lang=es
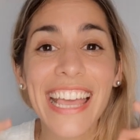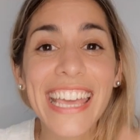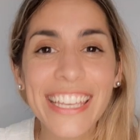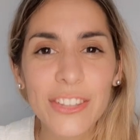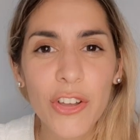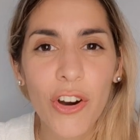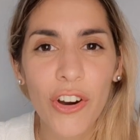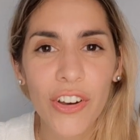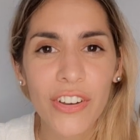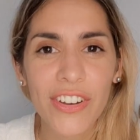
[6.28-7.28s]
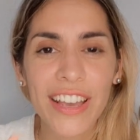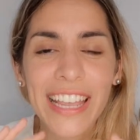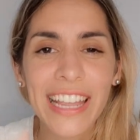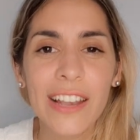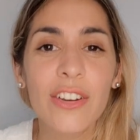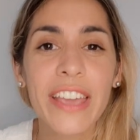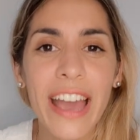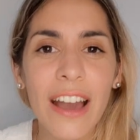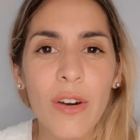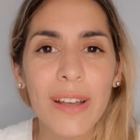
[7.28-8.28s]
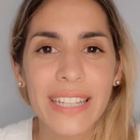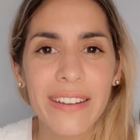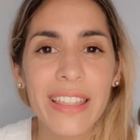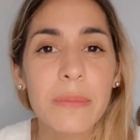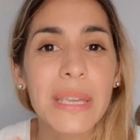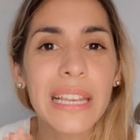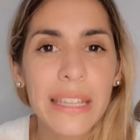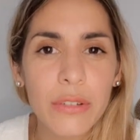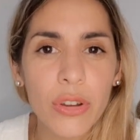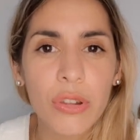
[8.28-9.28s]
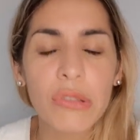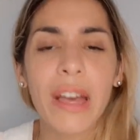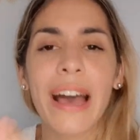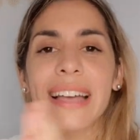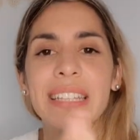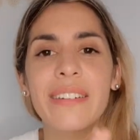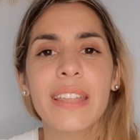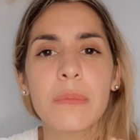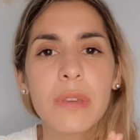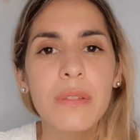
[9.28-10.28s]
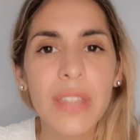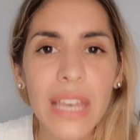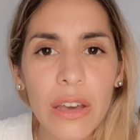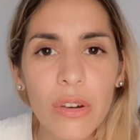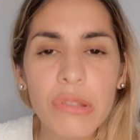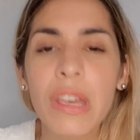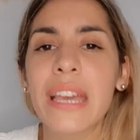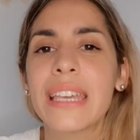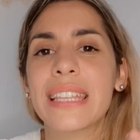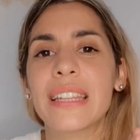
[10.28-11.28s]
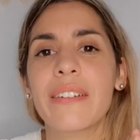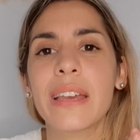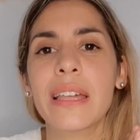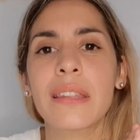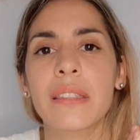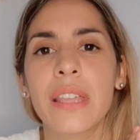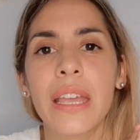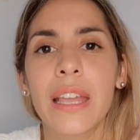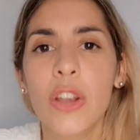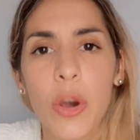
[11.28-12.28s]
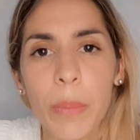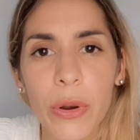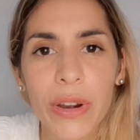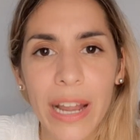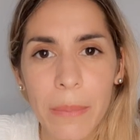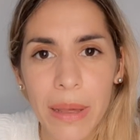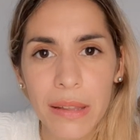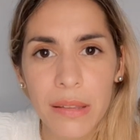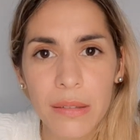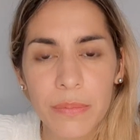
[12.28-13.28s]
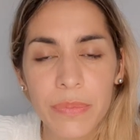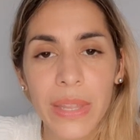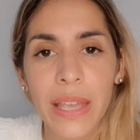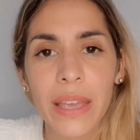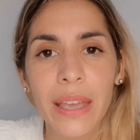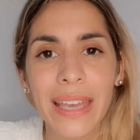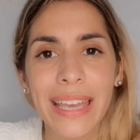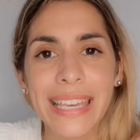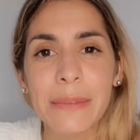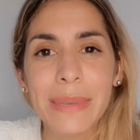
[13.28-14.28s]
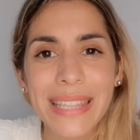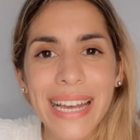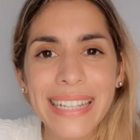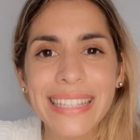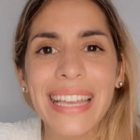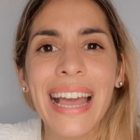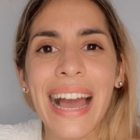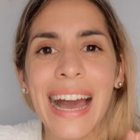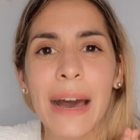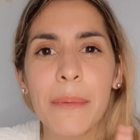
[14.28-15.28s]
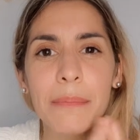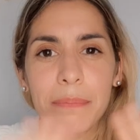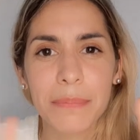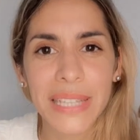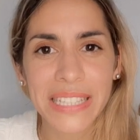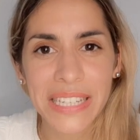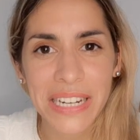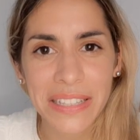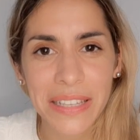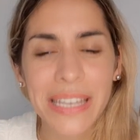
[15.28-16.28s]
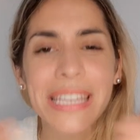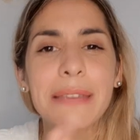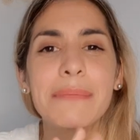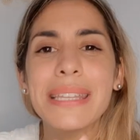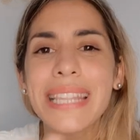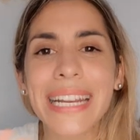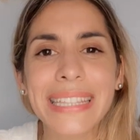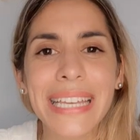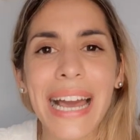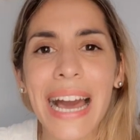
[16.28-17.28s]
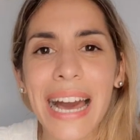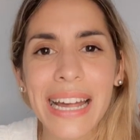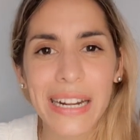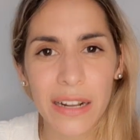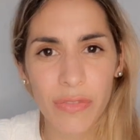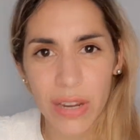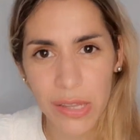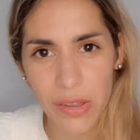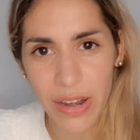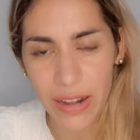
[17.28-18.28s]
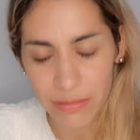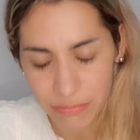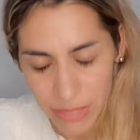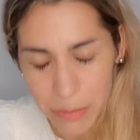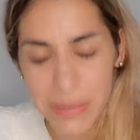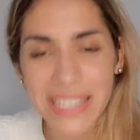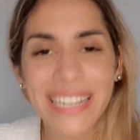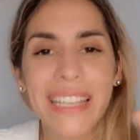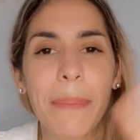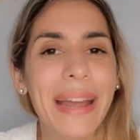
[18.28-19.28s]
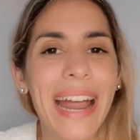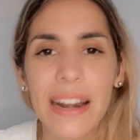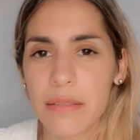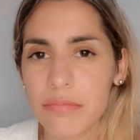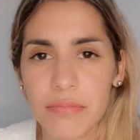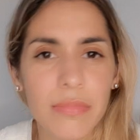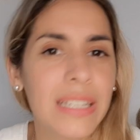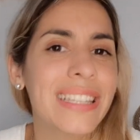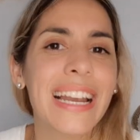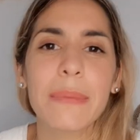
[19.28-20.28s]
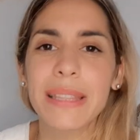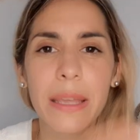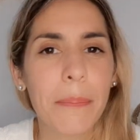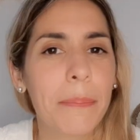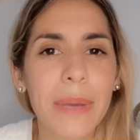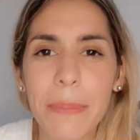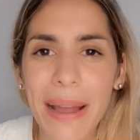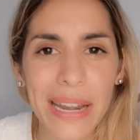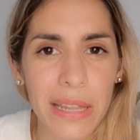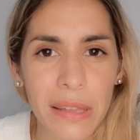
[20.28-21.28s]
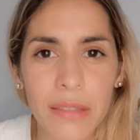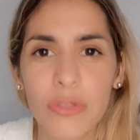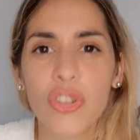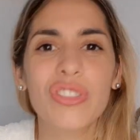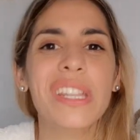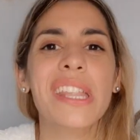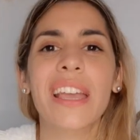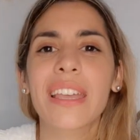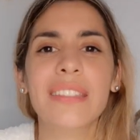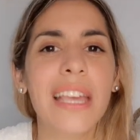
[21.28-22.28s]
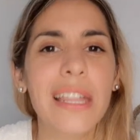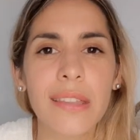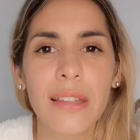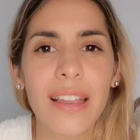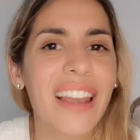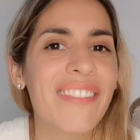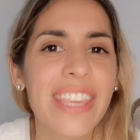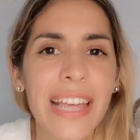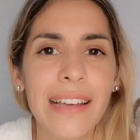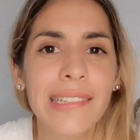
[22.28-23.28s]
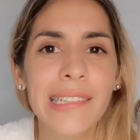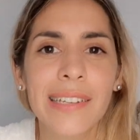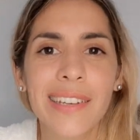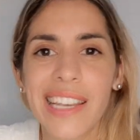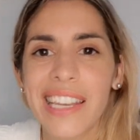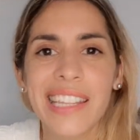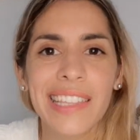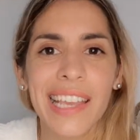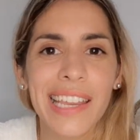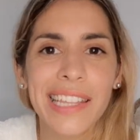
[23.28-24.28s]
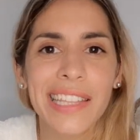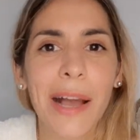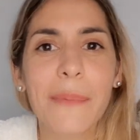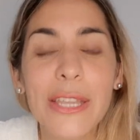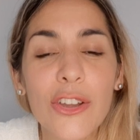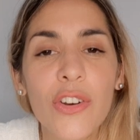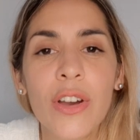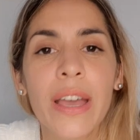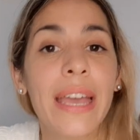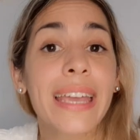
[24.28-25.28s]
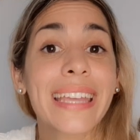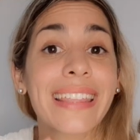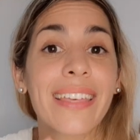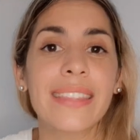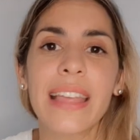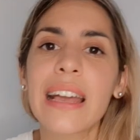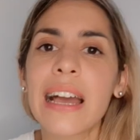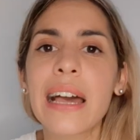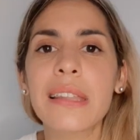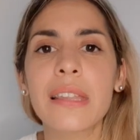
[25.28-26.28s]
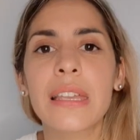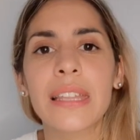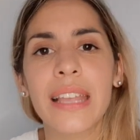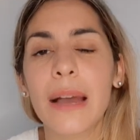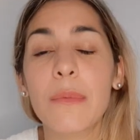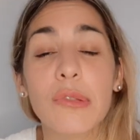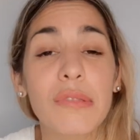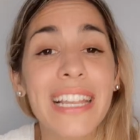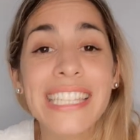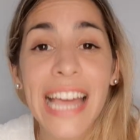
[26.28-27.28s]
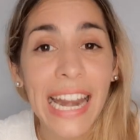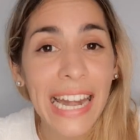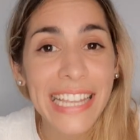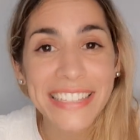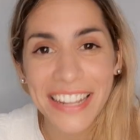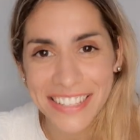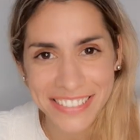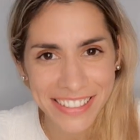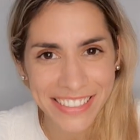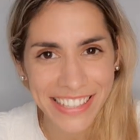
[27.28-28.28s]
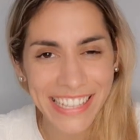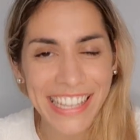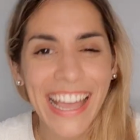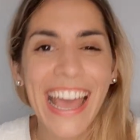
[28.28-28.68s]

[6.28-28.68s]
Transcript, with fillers: Esto es lo que hago a través de mis libros, a través de mis videos y a través de los programas. Invitarte a detenerte, invitarte a reflexionar, invitarte a parar, literalmente, que pares, donde sea que estés en la vida, en este, este camino, que te detengas y que tengamos una charla interesante.